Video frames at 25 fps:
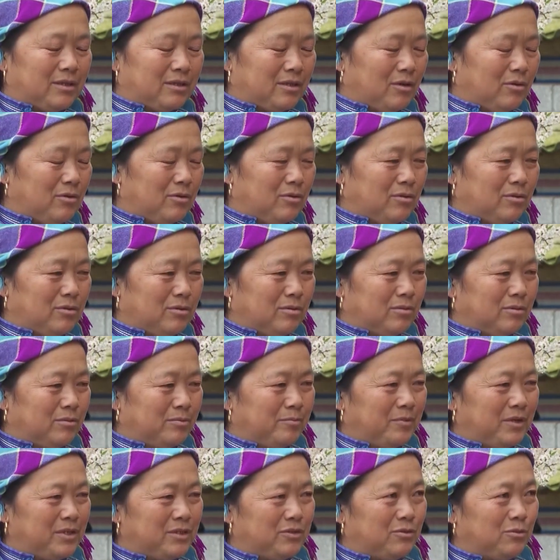mình cũng đã
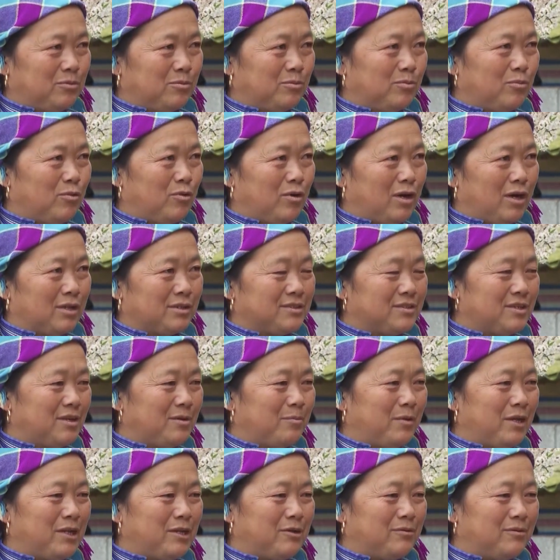bán được một lứa lợn
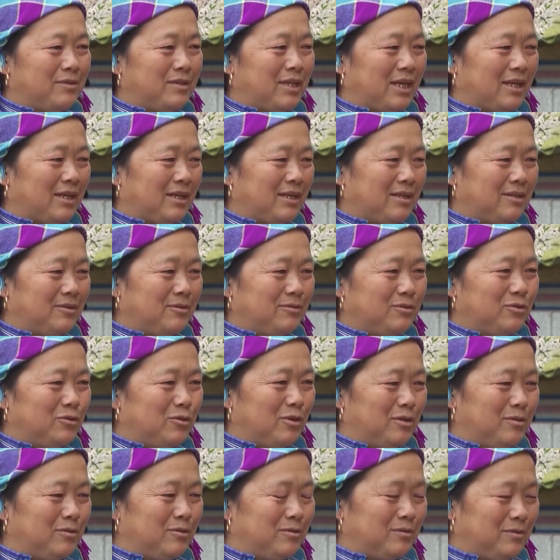thu về gần năm mươi triệu
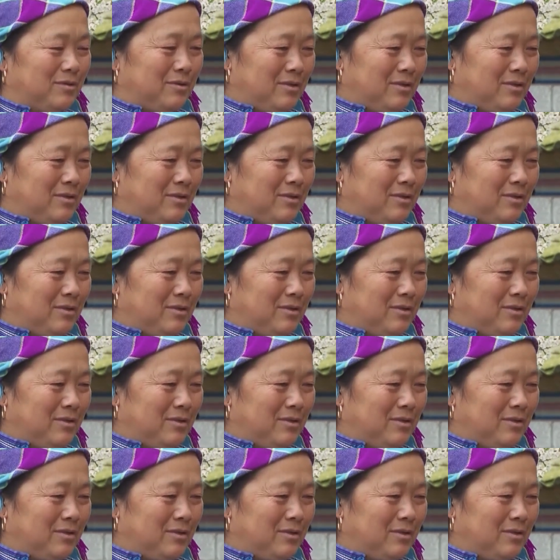đồng.